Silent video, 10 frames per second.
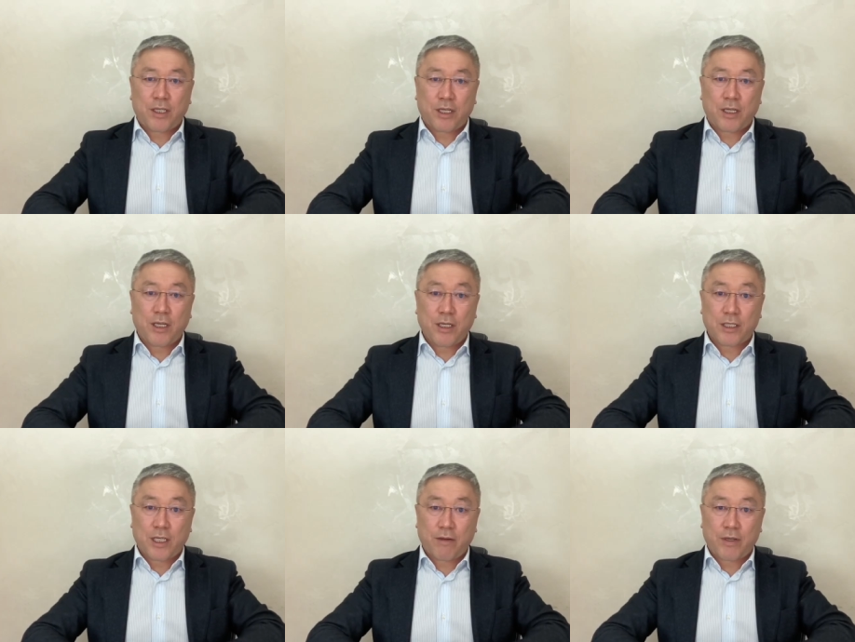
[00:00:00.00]
тысячи
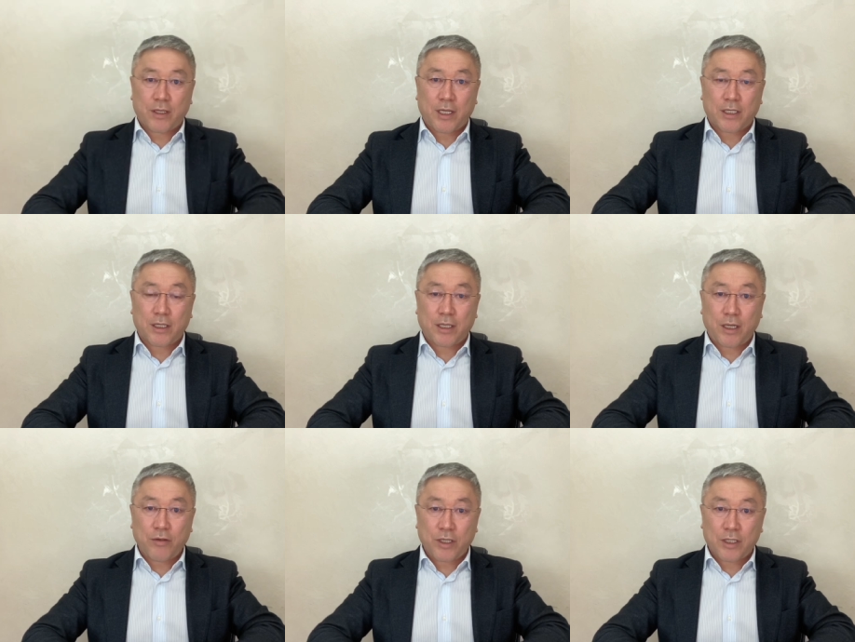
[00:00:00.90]
человек наших
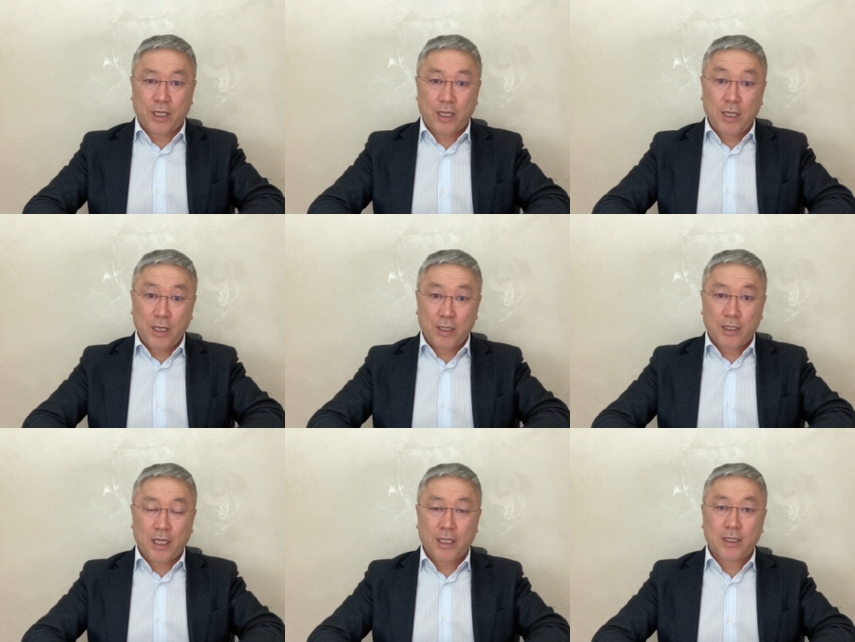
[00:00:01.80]
детей учатся,
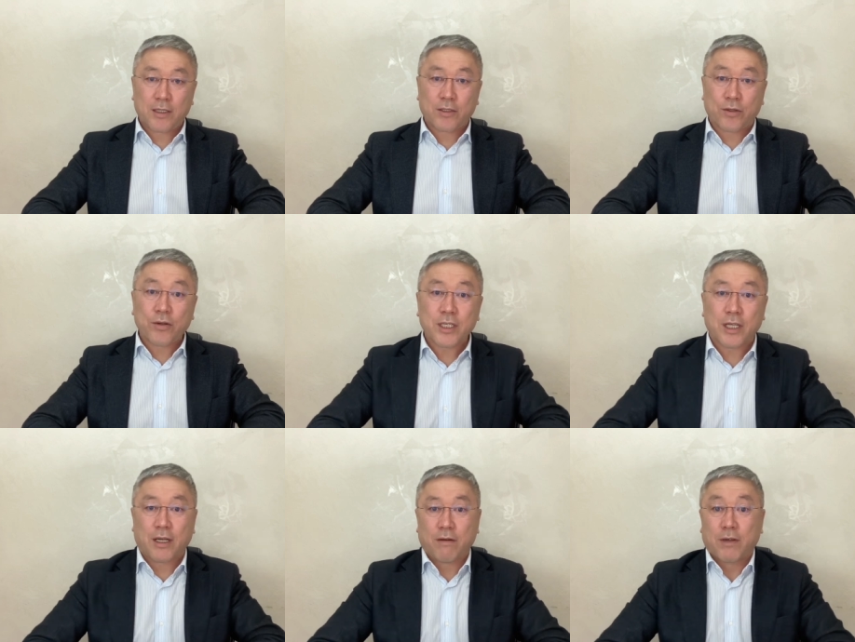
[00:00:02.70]
надо
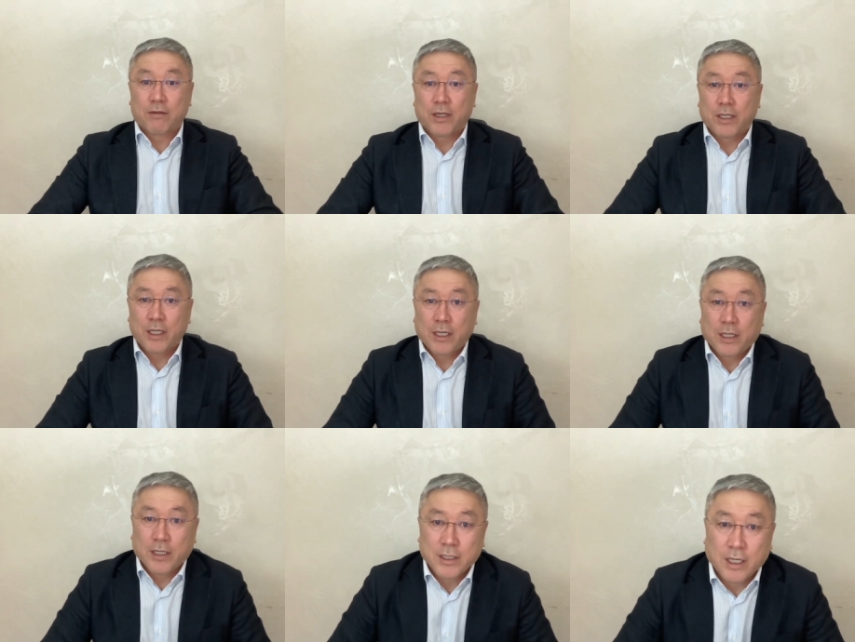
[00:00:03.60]
срочно возвращать в
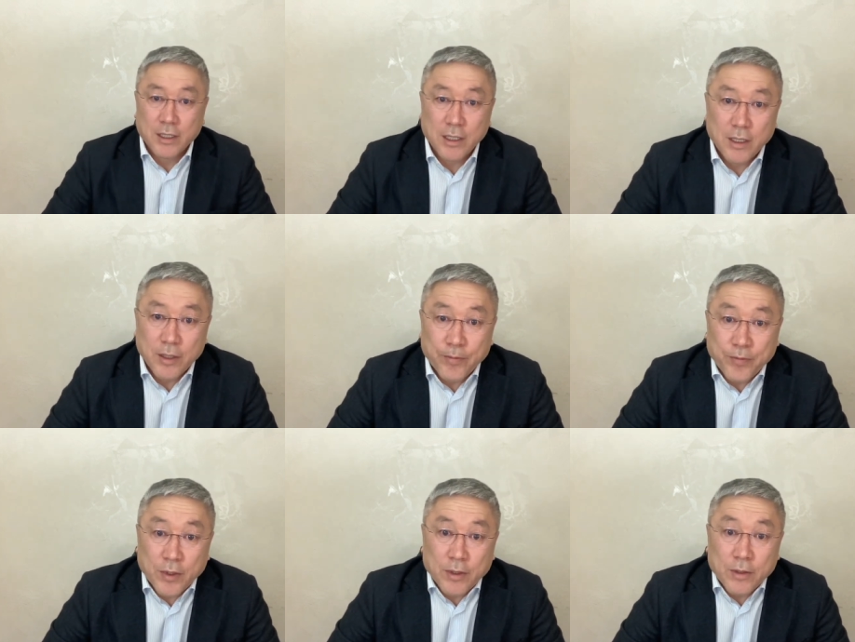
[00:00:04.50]
Казахстан.
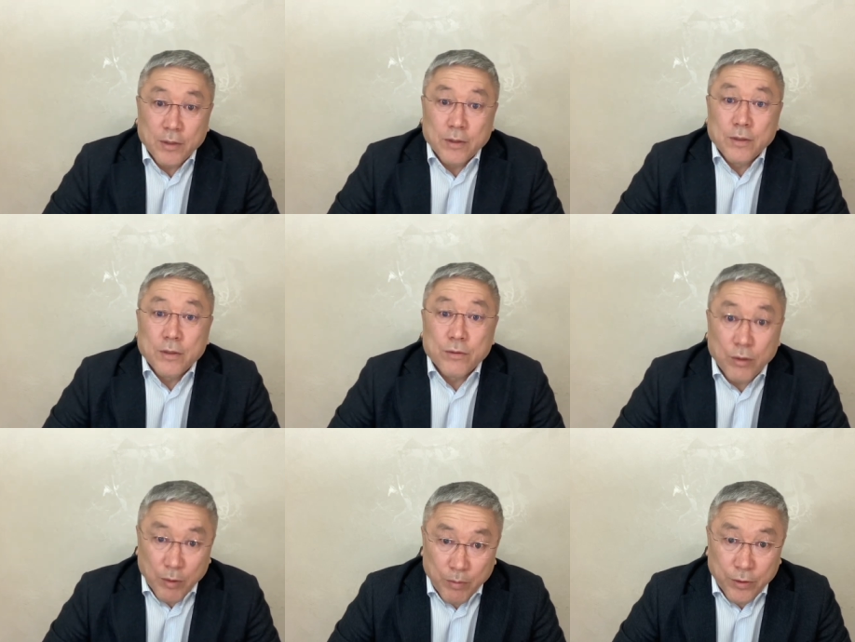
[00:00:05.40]

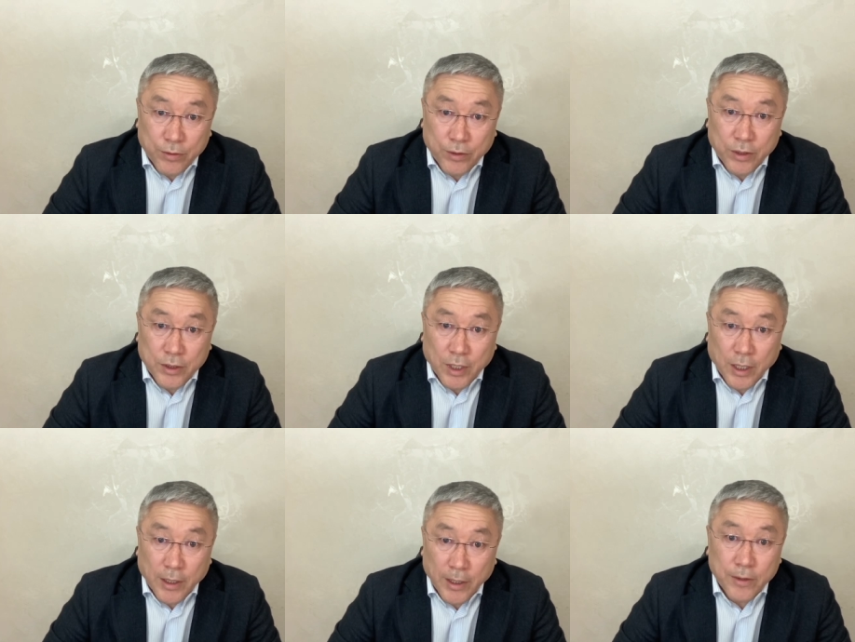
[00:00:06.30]
Дома пусть учатся.
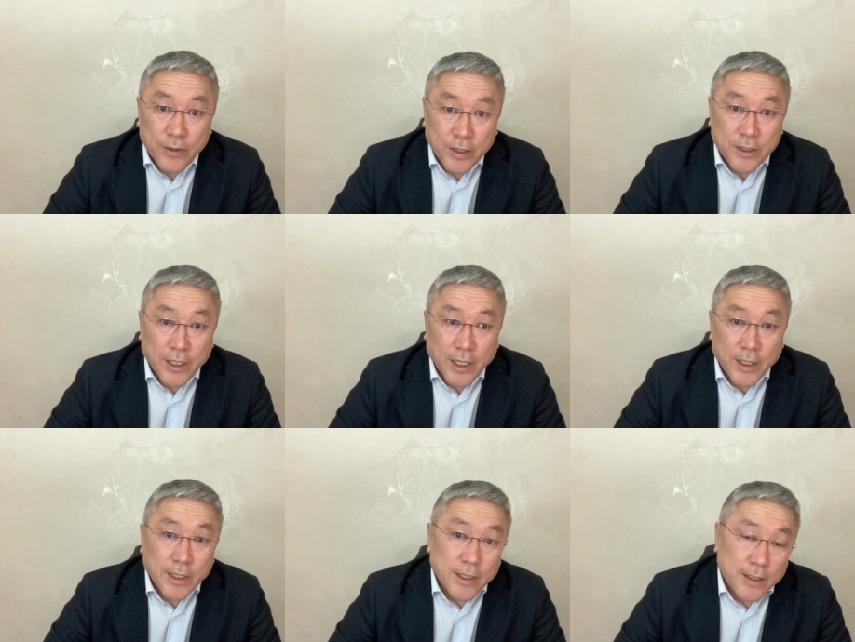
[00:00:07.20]
Или
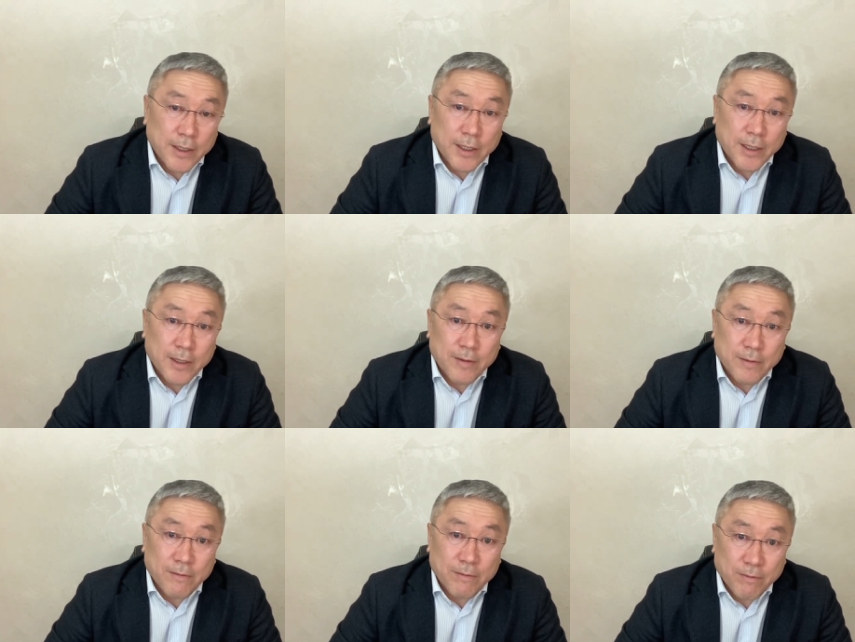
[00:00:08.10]
учатся э,
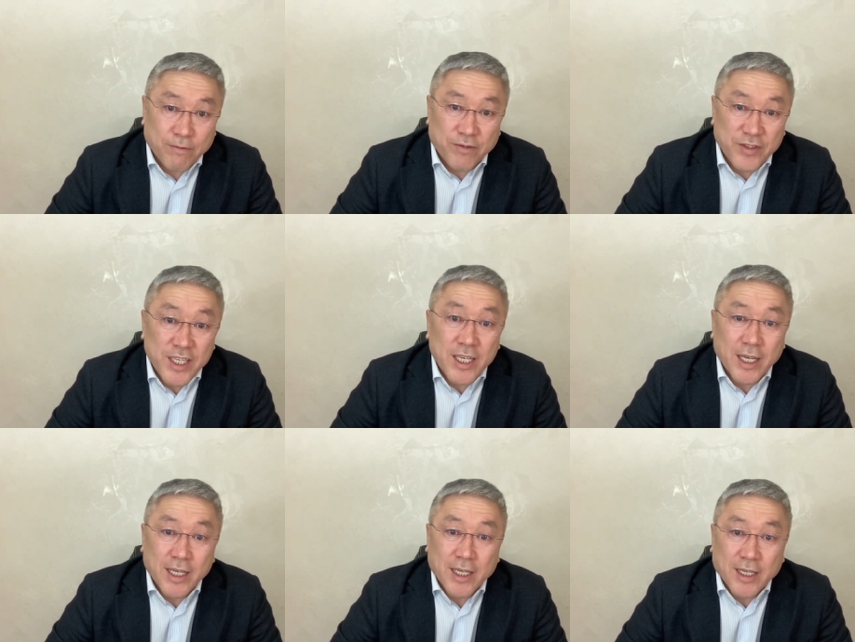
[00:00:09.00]

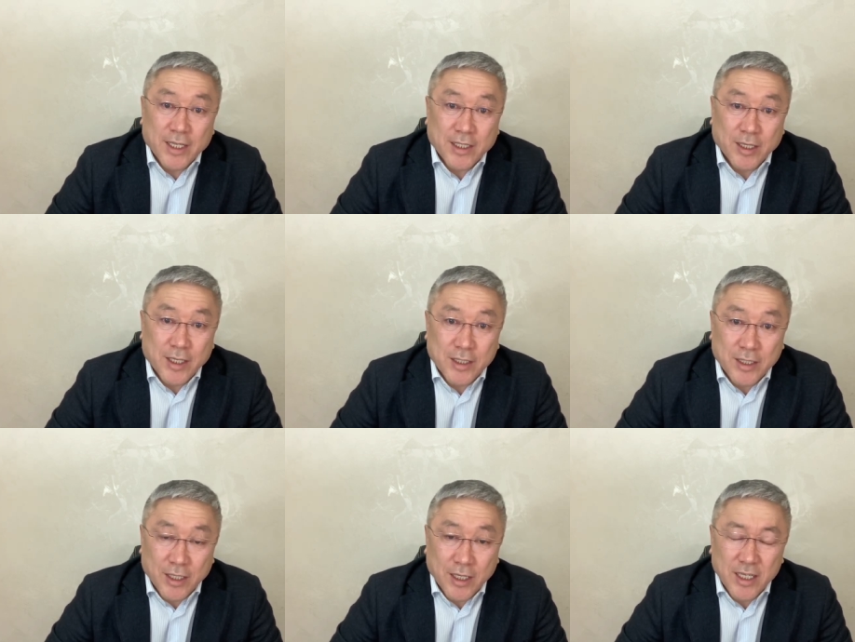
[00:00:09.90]
вне, за,
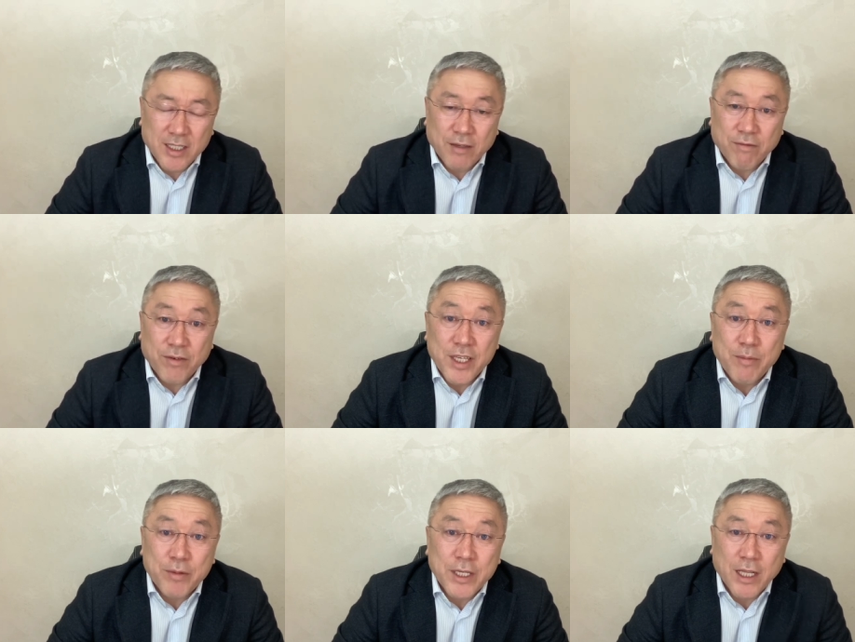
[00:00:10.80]
за границей,
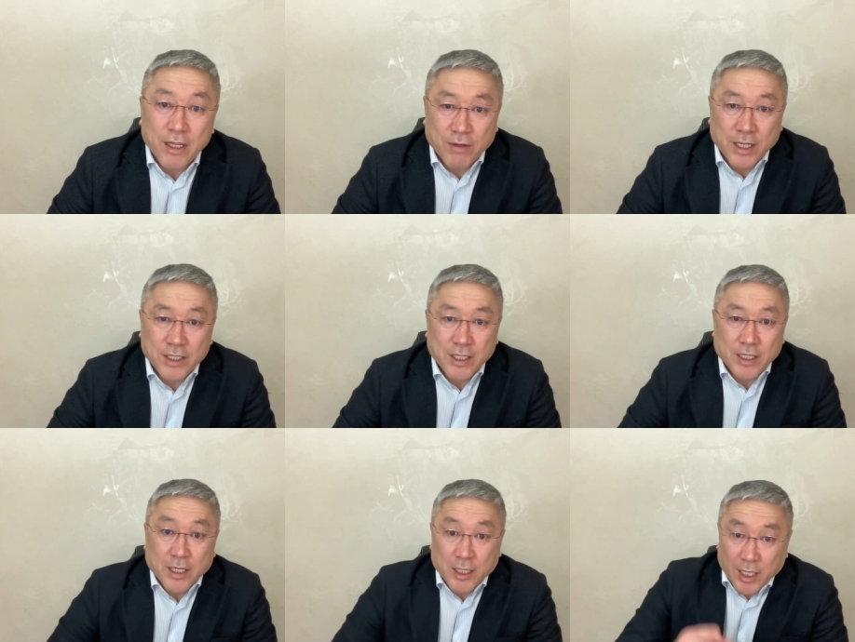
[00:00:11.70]
вне пределов
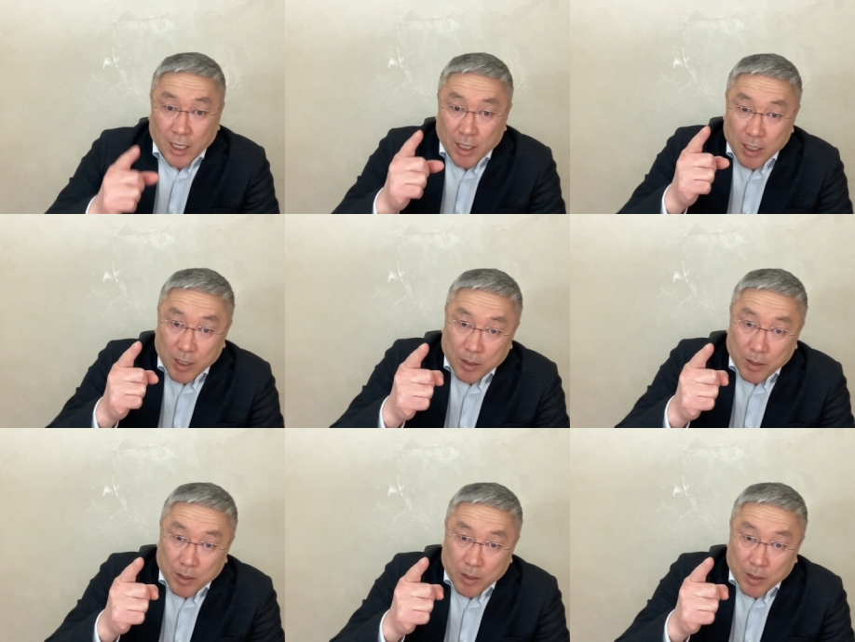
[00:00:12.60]
России. Это